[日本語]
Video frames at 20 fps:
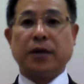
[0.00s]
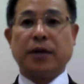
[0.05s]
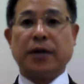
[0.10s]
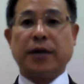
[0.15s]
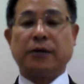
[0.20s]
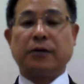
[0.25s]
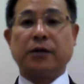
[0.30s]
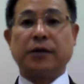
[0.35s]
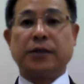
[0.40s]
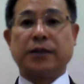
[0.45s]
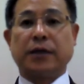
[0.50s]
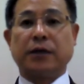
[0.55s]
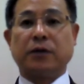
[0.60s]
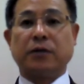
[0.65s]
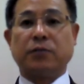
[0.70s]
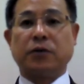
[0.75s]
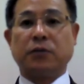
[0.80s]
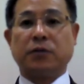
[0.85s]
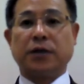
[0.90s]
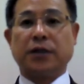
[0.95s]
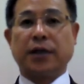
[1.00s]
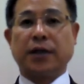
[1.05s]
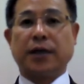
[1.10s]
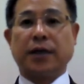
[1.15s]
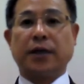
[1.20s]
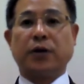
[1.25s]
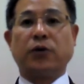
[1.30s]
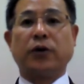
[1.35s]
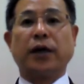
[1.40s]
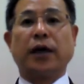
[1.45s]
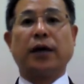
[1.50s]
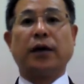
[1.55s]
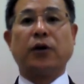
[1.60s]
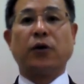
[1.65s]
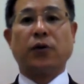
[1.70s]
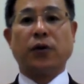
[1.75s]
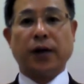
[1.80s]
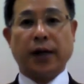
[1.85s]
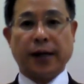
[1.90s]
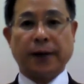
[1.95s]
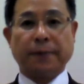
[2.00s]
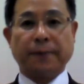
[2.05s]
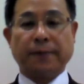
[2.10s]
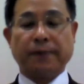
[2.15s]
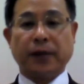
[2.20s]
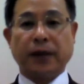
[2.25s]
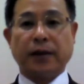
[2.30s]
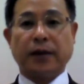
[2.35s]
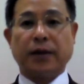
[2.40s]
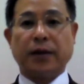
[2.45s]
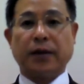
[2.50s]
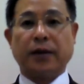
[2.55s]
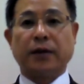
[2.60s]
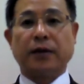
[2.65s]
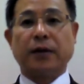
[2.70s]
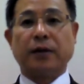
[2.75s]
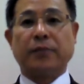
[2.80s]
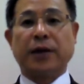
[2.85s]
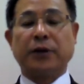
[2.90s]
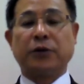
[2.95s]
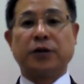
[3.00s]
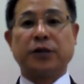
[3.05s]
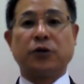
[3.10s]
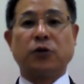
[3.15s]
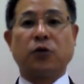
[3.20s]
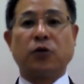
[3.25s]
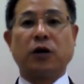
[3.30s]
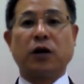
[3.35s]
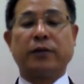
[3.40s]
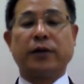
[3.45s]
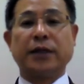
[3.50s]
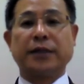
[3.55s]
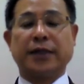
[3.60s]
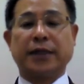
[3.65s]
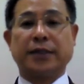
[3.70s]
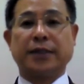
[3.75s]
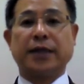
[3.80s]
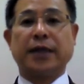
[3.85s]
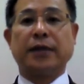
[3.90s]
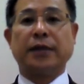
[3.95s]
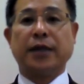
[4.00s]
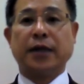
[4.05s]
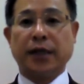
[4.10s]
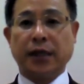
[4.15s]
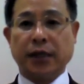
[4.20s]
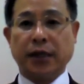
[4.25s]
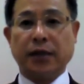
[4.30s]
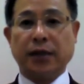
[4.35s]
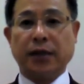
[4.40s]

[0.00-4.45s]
役員さんの分の社会保険料が毎年大幅に節減でき、